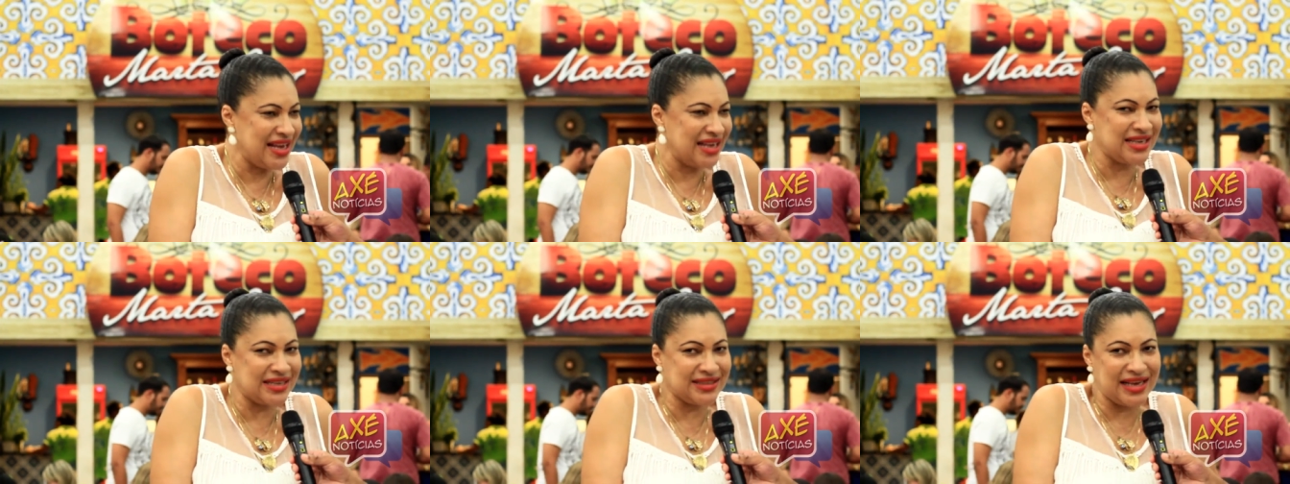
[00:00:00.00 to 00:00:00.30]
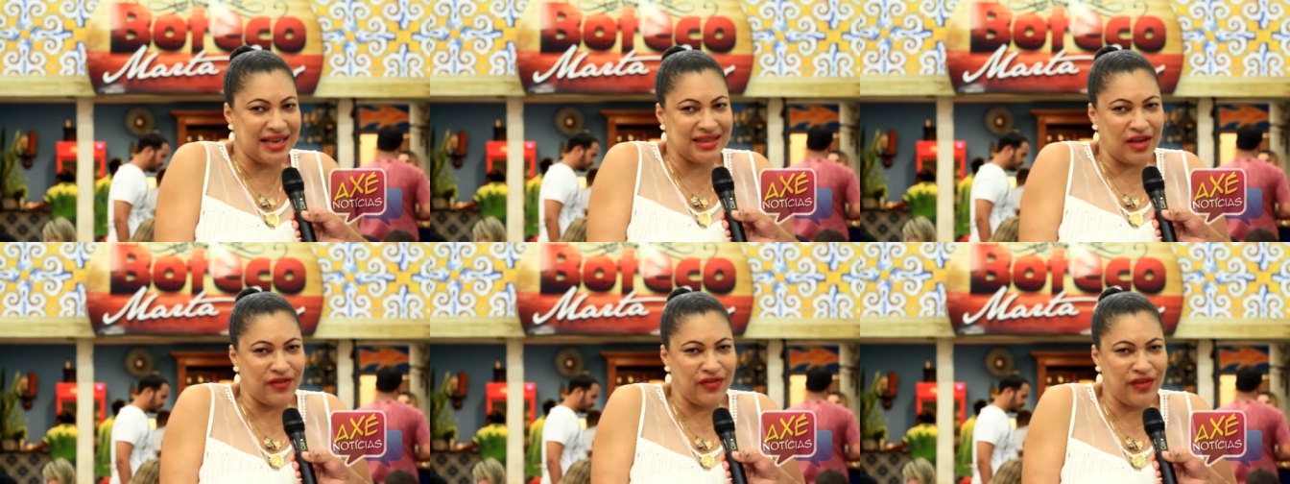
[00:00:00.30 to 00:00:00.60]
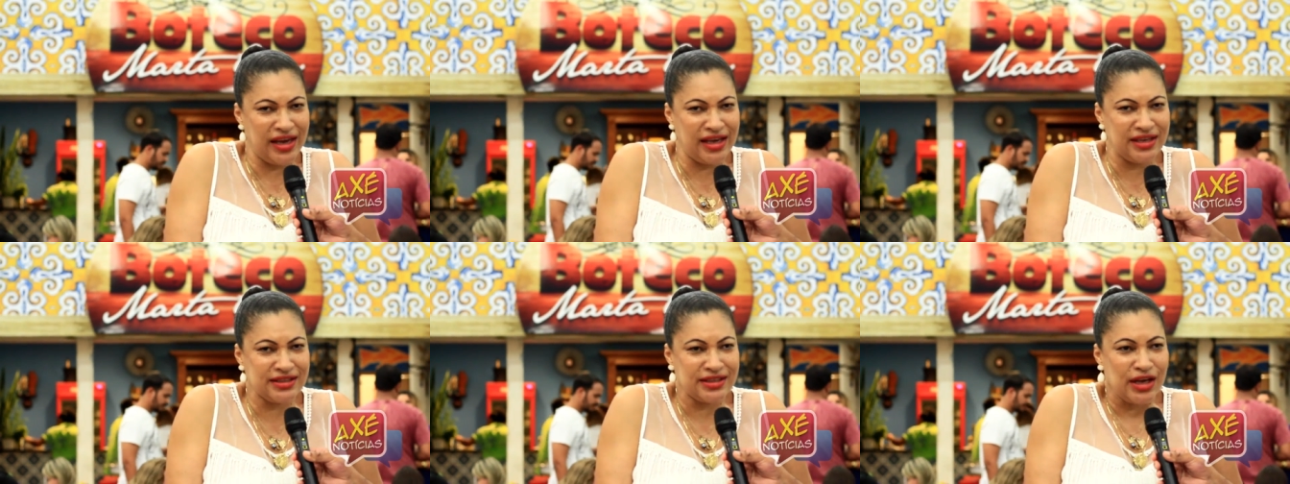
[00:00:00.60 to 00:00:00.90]
dessa certa
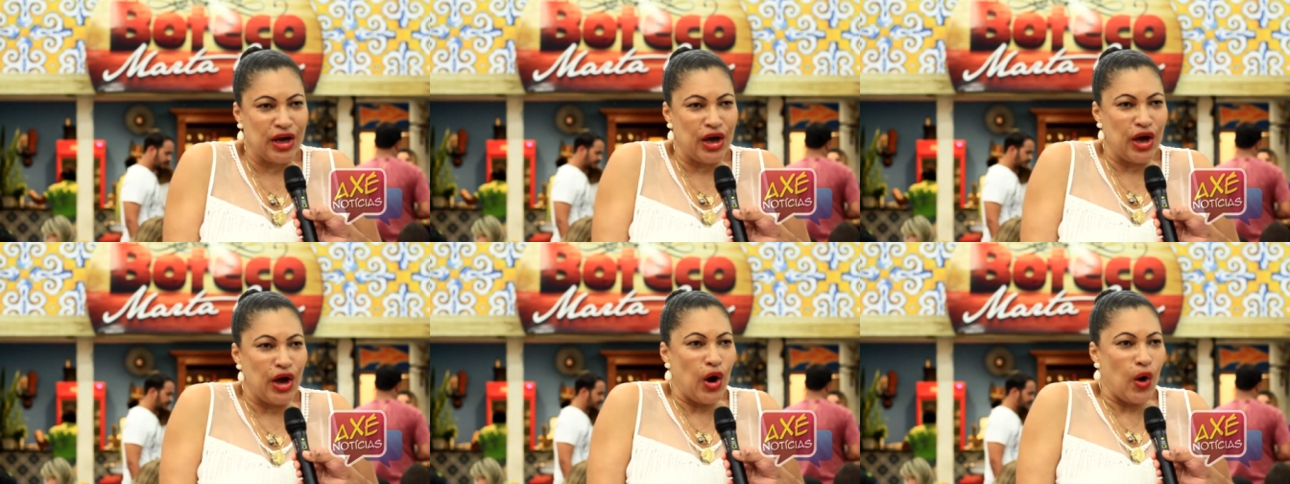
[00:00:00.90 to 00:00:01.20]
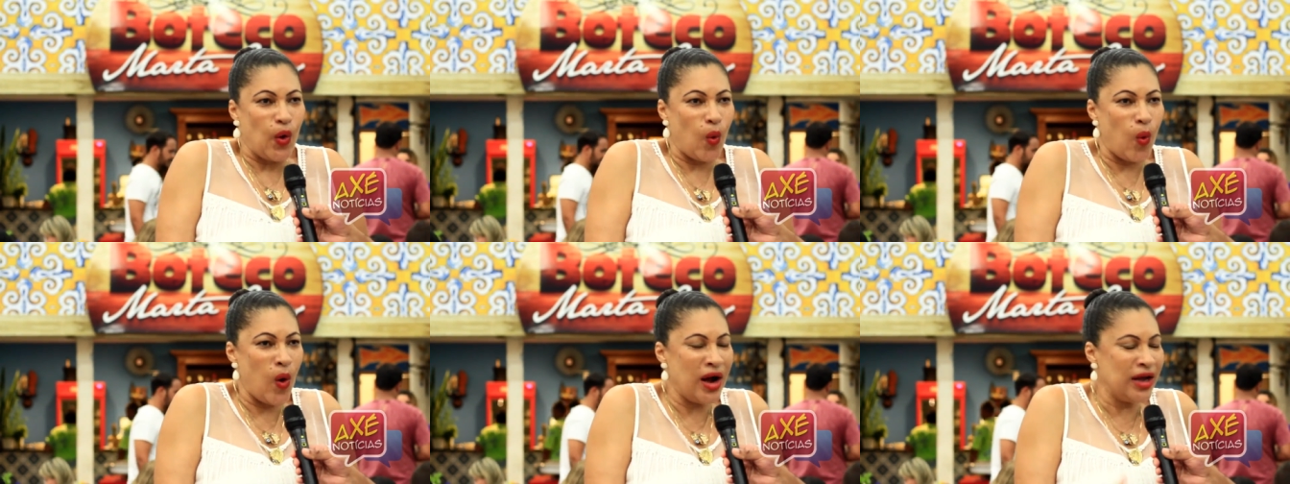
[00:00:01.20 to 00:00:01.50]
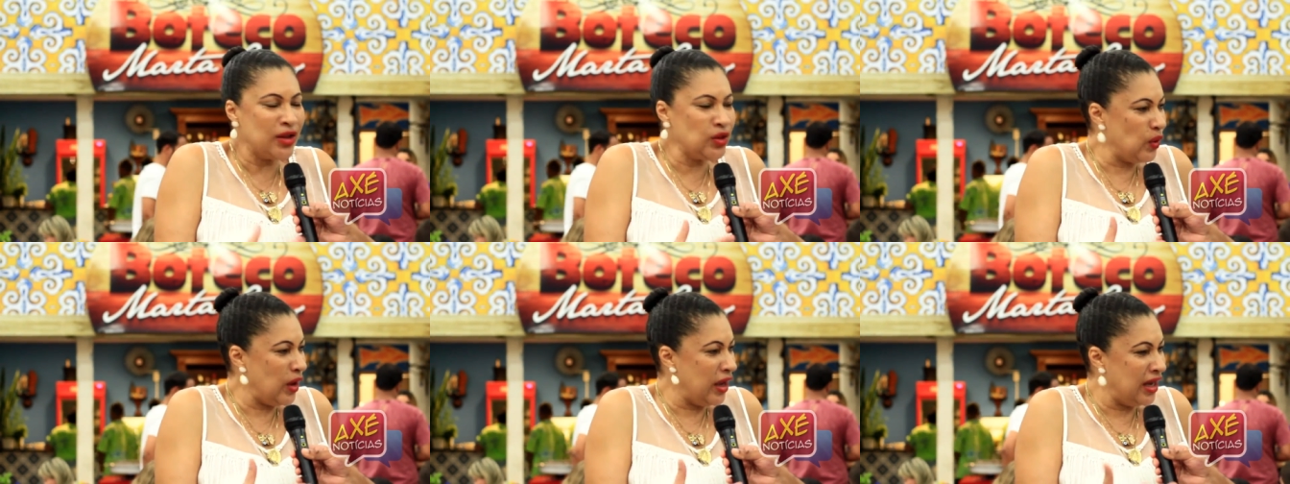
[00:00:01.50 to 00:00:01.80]
vez,
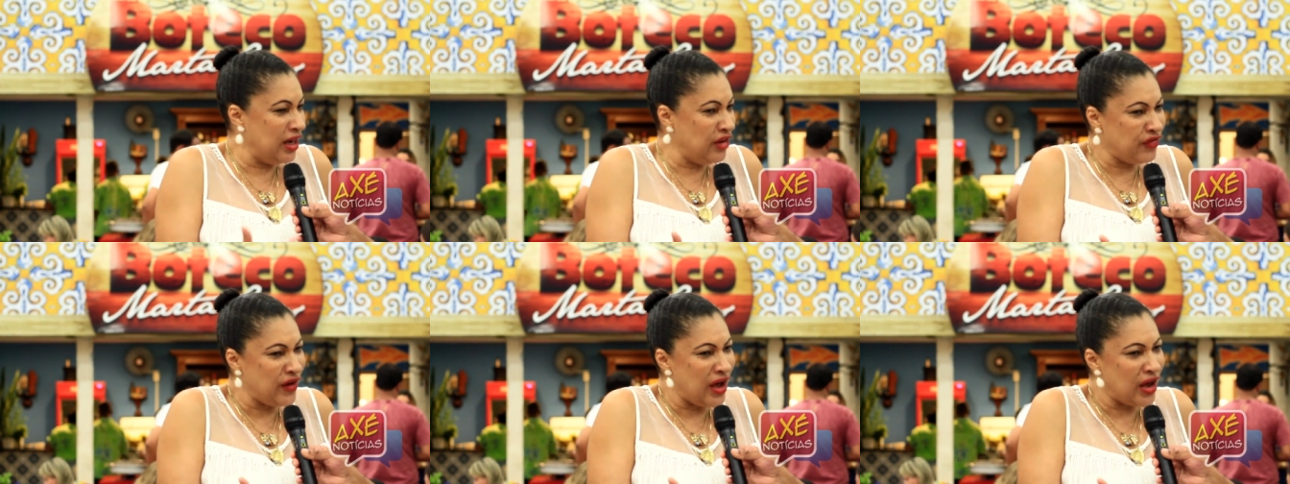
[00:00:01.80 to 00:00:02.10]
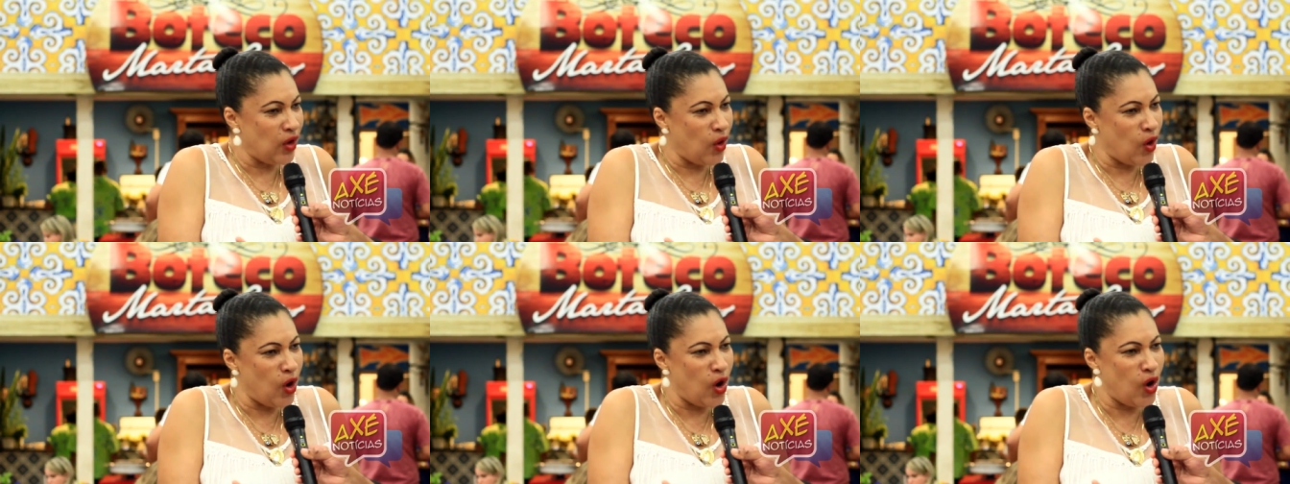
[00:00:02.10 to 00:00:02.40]
quando ele falou